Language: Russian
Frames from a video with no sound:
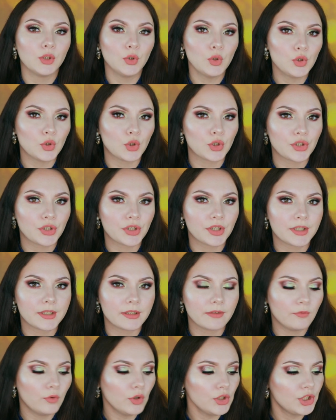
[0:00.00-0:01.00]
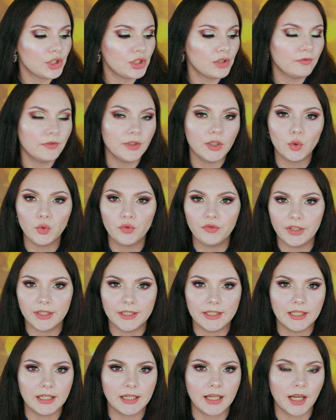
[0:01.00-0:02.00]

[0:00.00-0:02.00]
Ну что ж, сводчи вы увидели.